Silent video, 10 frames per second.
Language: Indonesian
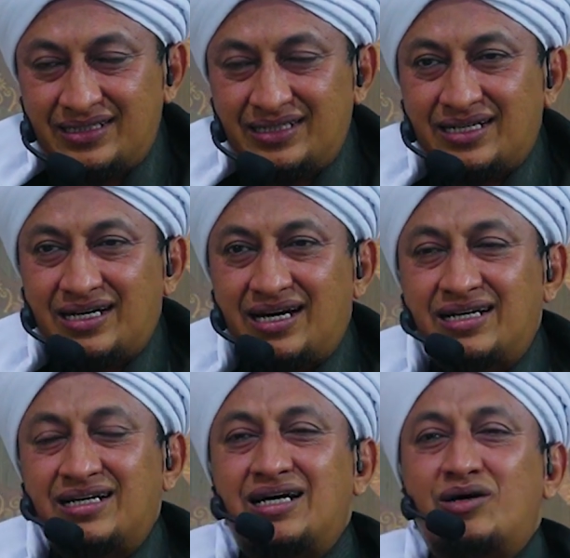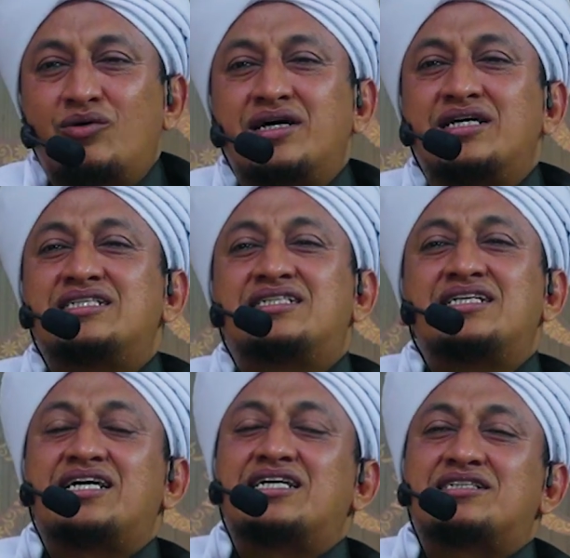Jika anda wahai
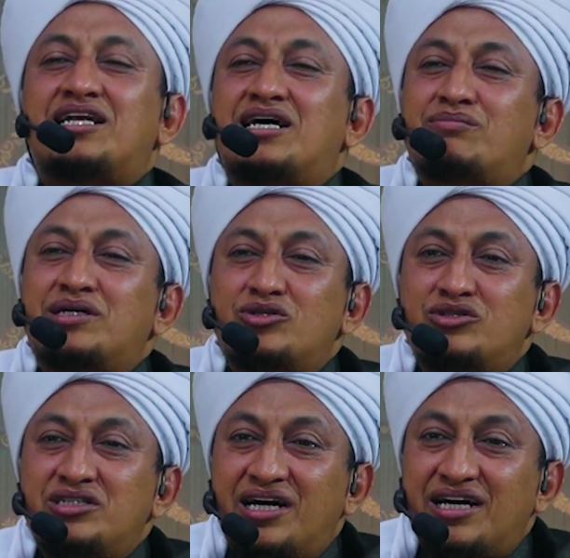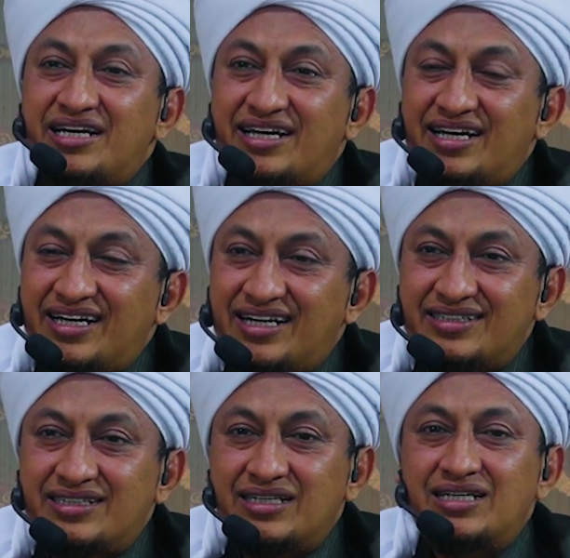istri ingin selamat dunia
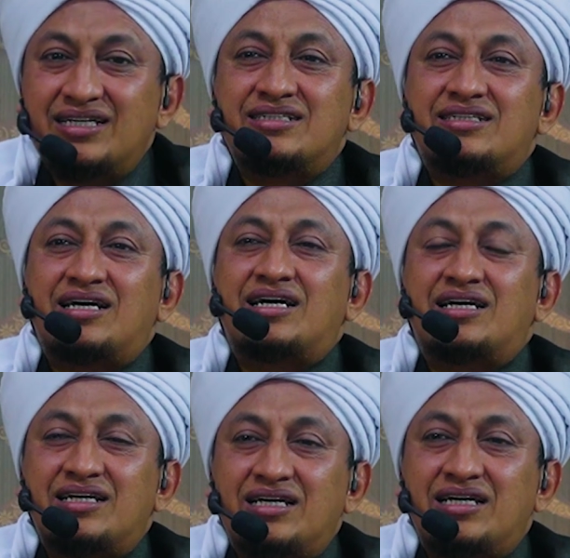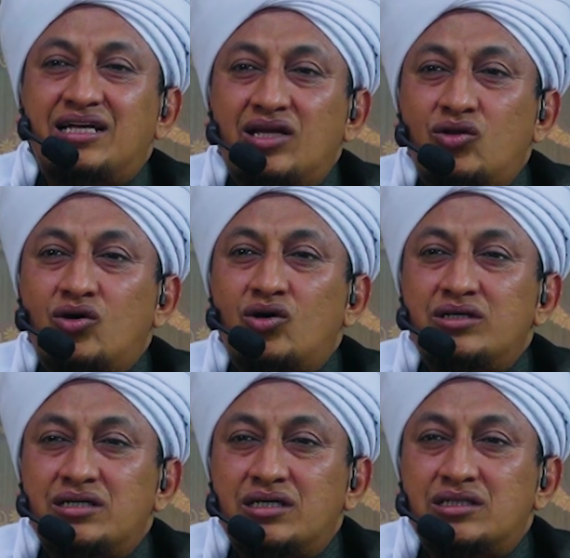akhirat, cari
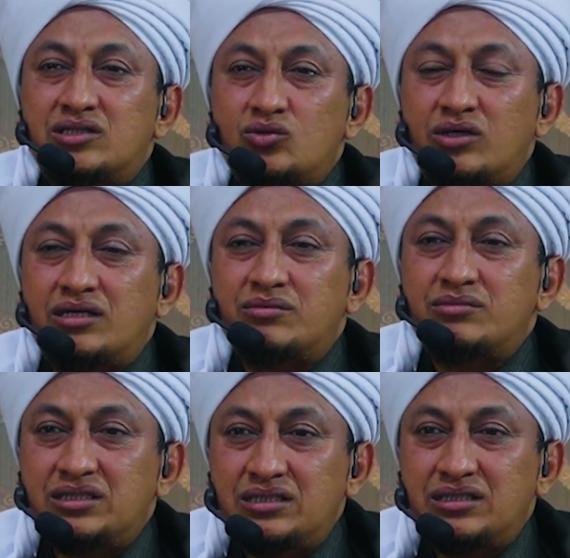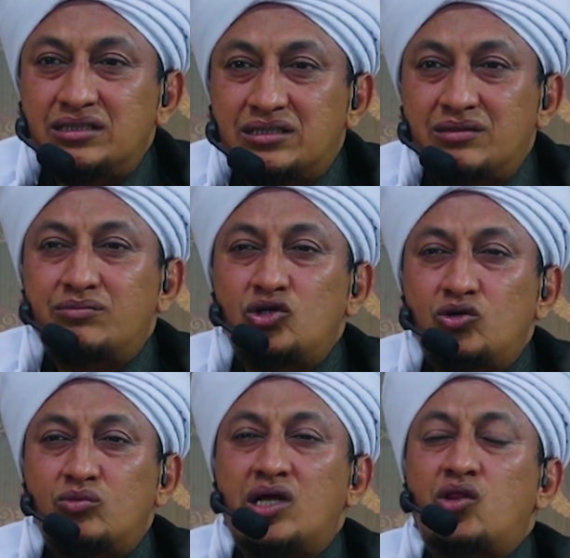ridhonya suami
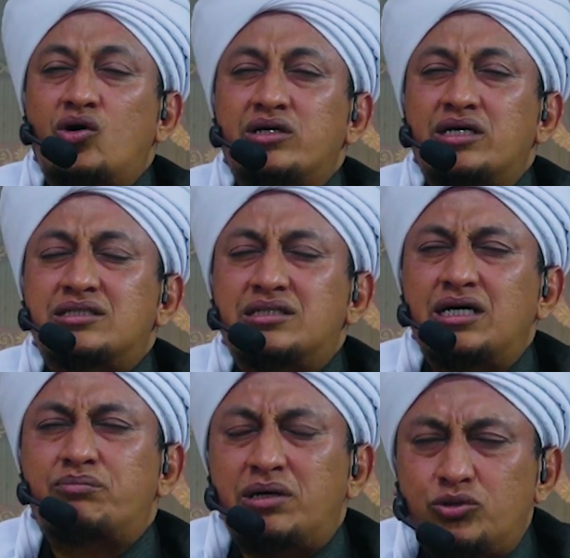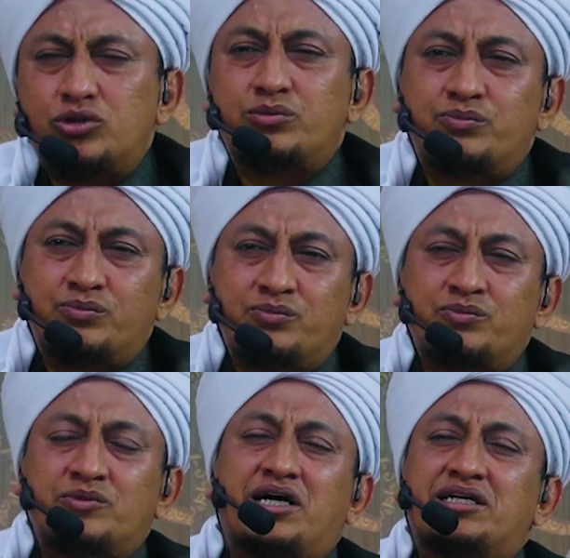sebelum ridhonya siapapun.
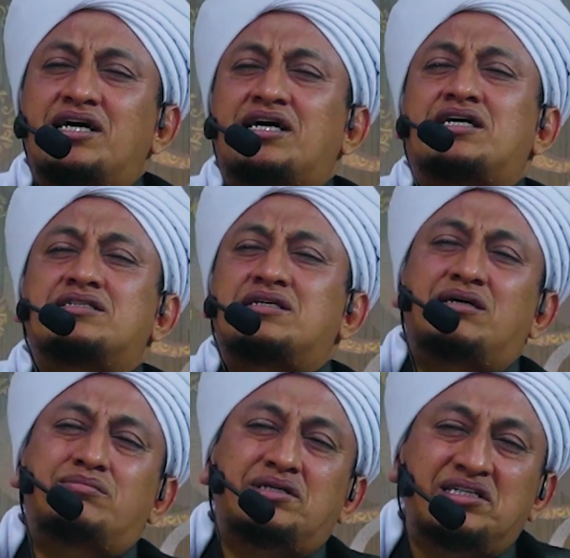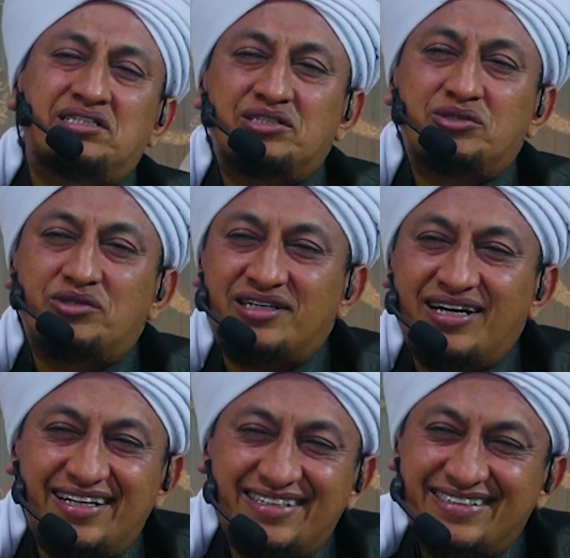Anda akan selamat dan di surga.